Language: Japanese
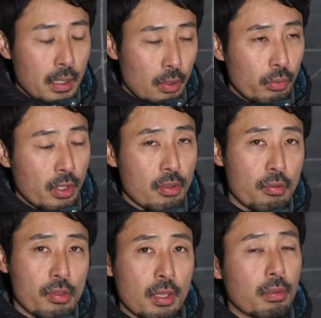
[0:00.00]
いろんな
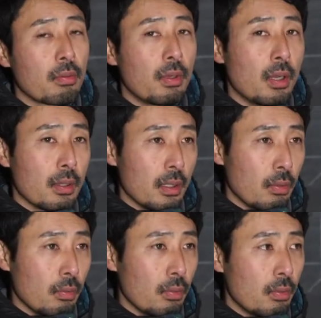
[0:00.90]
敷地が作られてい
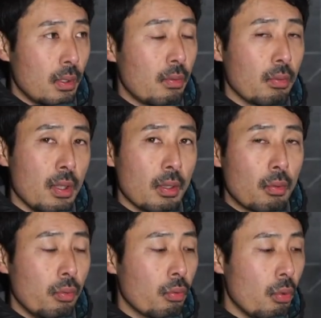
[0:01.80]
る。なので
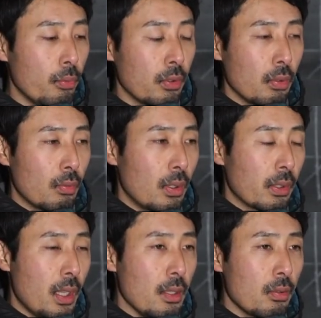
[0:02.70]
この五分っていうのは
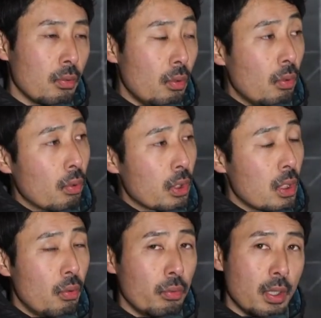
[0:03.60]
大工の
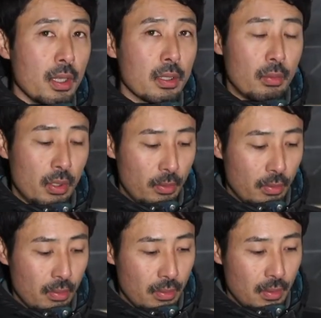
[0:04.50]
基本単位でもありま
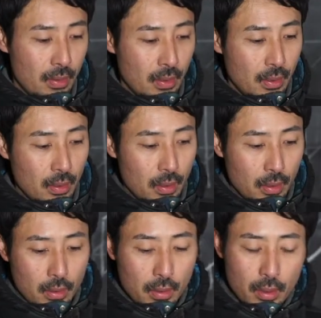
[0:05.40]
す。
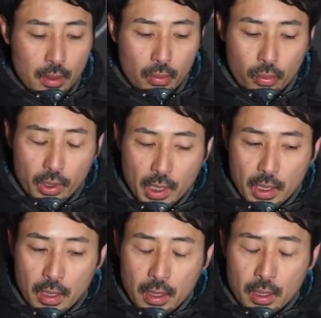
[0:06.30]
だからこれが